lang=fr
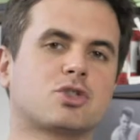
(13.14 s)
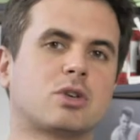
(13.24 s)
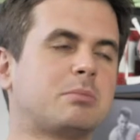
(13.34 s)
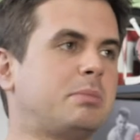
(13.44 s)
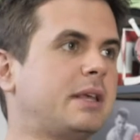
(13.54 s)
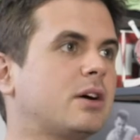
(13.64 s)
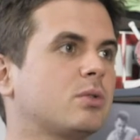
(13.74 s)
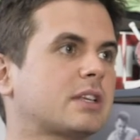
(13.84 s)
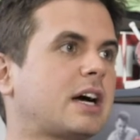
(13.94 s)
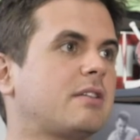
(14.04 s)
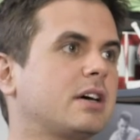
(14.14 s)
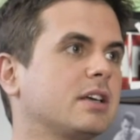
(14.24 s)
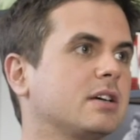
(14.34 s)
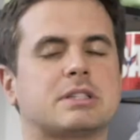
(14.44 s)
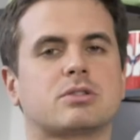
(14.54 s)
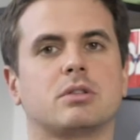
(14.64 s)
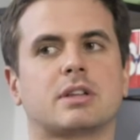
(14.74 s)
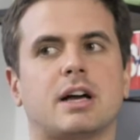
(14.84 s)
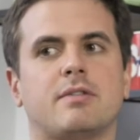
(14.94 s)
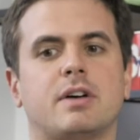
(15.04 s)
je dois être bien au travail. Parce que le
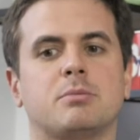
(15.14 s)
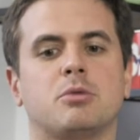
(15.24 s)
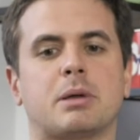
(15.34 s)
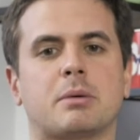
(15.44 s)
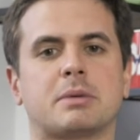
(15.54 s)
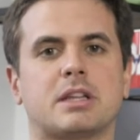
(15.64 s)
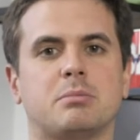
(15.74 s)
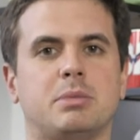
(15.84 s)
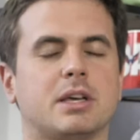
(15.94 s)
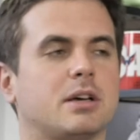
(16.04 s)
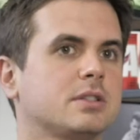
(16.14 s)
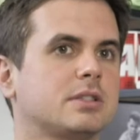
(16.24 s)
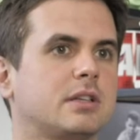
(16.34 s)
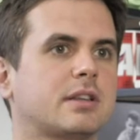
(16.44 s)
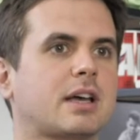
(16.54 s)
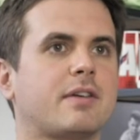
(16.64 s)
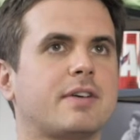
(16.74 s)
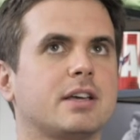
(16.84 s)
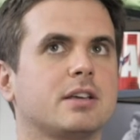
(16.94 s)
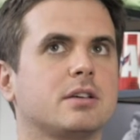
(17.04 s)
travail me permet d'être bien. Si le
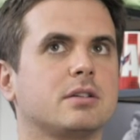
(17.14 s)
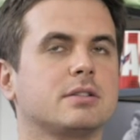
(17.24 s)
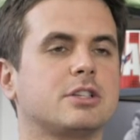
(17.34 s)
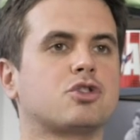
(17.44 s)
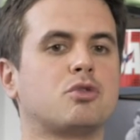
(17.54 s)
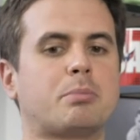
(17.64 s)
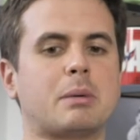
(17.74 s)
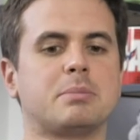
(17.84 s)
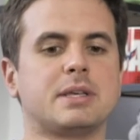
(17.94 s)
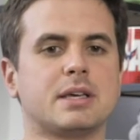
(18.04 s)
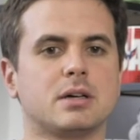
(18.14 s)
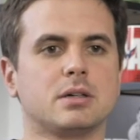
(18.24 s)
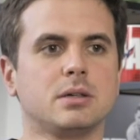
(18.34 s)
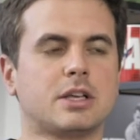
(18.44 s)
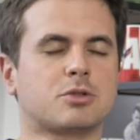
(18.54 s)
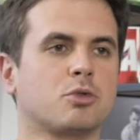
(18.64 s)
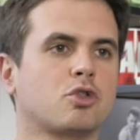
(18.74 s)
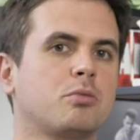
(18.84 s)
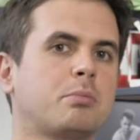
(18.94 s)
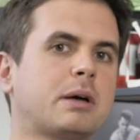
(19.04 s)
travail, si je suis pas bien et je
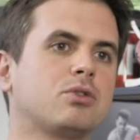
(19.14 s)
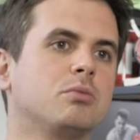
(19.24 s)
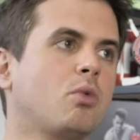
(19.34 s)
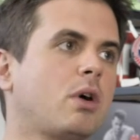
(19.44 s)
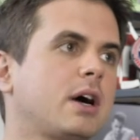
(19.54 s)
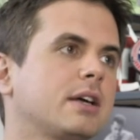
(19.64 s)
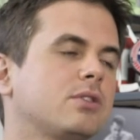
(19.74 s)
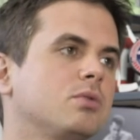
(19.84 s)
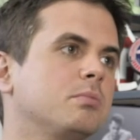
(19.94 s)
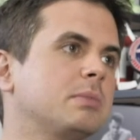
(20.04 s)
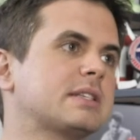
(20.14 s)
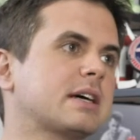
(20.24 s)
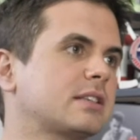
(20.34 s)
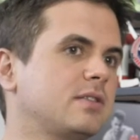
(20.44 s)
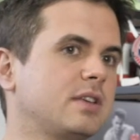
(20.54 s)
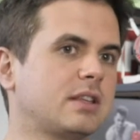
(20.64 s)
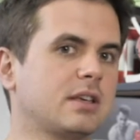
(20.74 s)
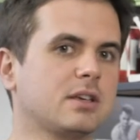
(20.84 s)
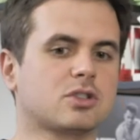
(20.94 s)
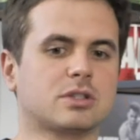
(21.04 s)
m'occupe pas de moi et de mes
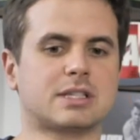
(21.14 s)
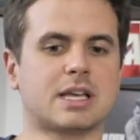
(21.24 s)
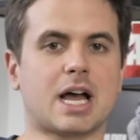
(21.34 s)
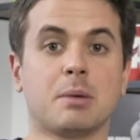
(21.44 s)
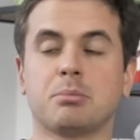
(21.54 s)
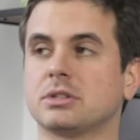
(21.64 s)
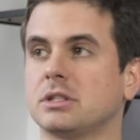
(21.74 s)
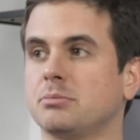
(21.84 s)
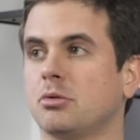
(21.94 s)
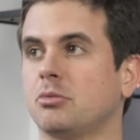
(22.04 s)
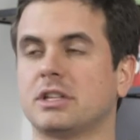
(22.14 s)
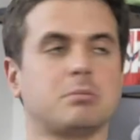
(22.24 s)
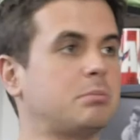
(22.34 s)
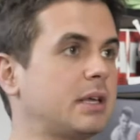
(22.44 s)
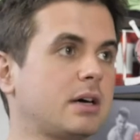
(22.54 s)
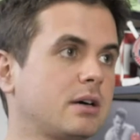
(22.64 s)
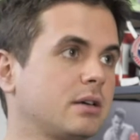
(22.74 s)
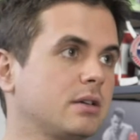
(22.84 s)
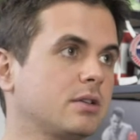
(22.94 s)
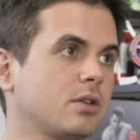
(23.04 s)
activités, c'est impossible pour moi d'être bien
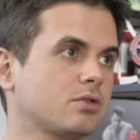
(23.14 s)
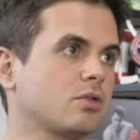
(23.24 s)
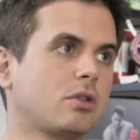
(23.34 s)
dans une